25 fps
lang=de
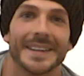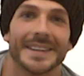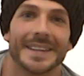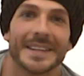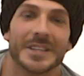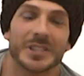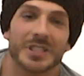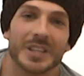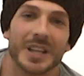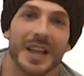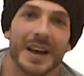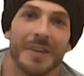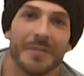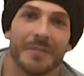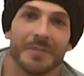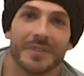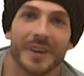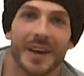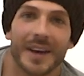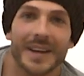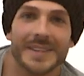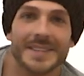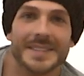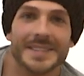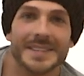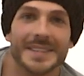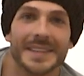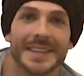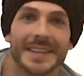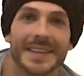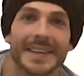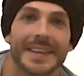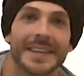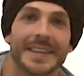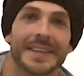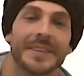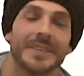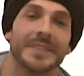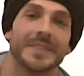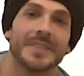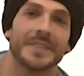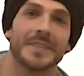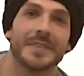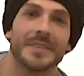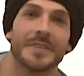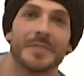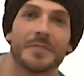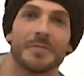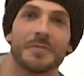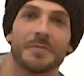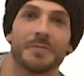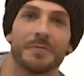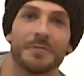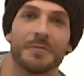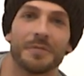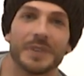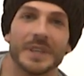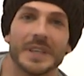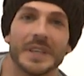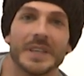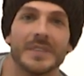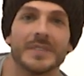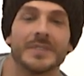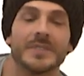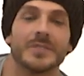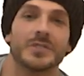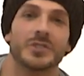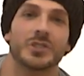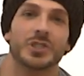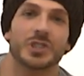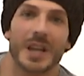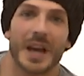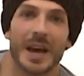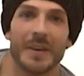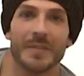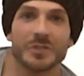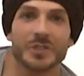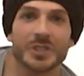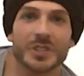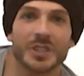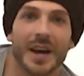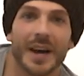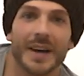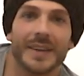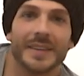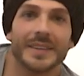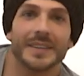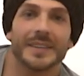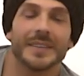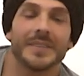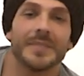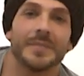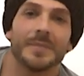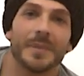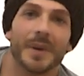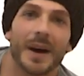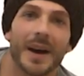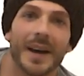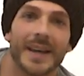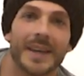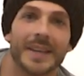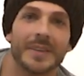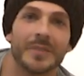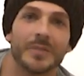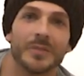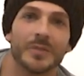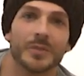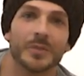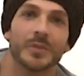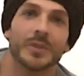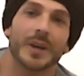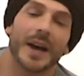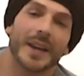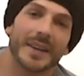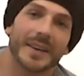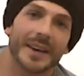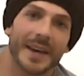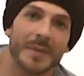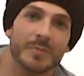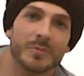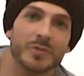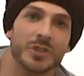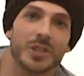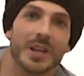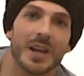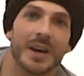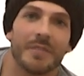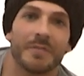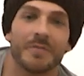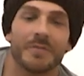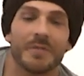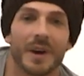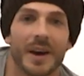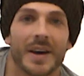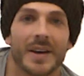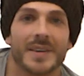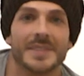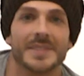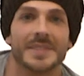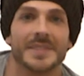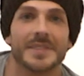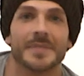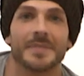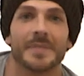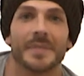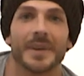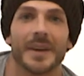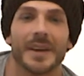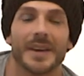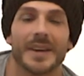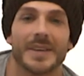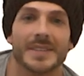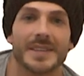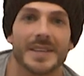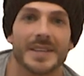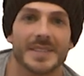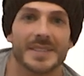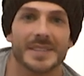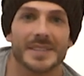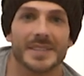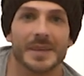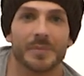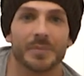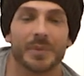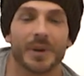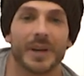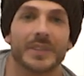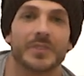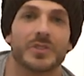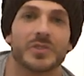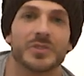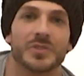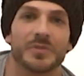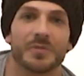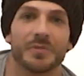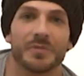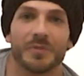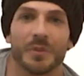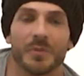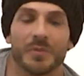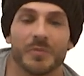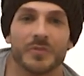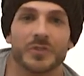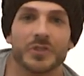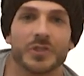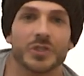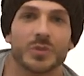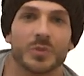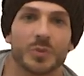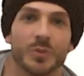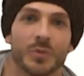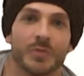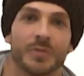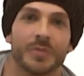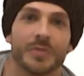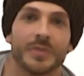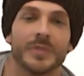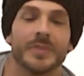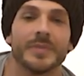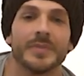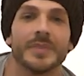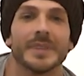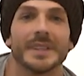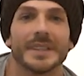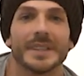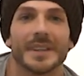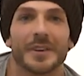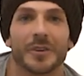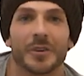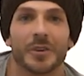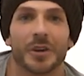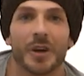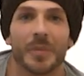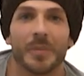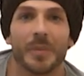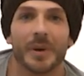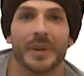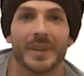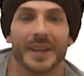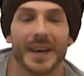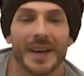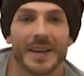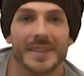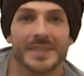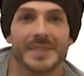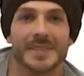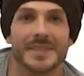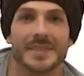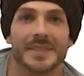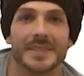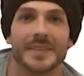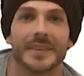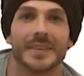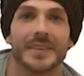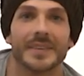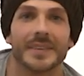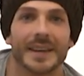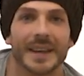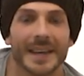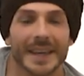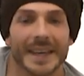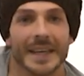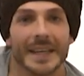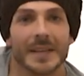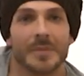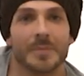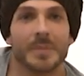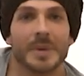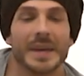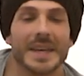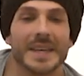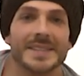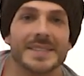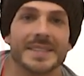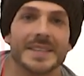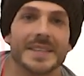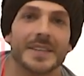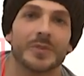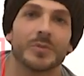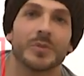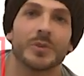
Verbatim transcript: Der Schlaf teilt sich in vier Schlafstadien ein und eine REM-Schlafphase. Das heißt, es gibt praktisch so fünf Stufen, die der Körper nachts regelmäßig